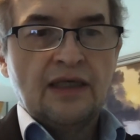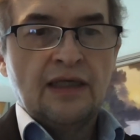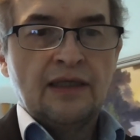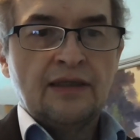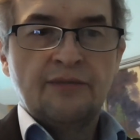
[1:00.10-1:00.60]

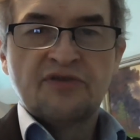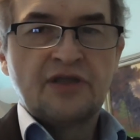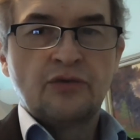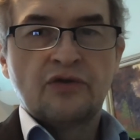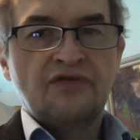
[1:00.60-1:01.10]
Äh, ich muss
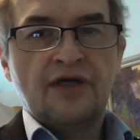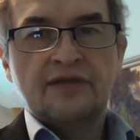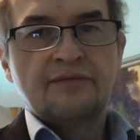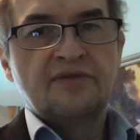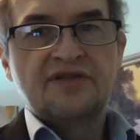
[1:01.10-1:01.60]
halt nur noch
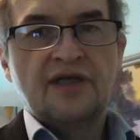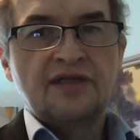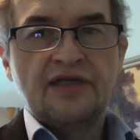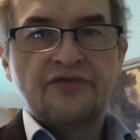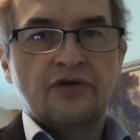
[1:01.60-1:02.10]
warten, bis die
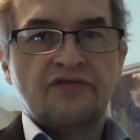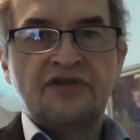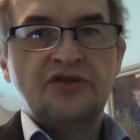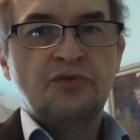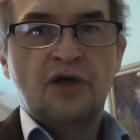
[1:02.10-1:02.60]
halt antworten,
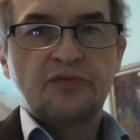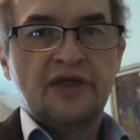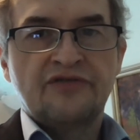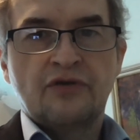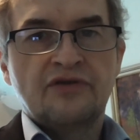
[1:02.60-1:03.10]
wenn die überhaupt
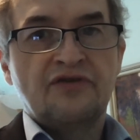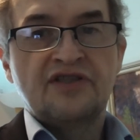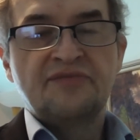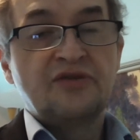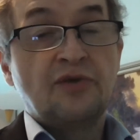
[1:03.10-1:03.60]
antworten, falls sie mich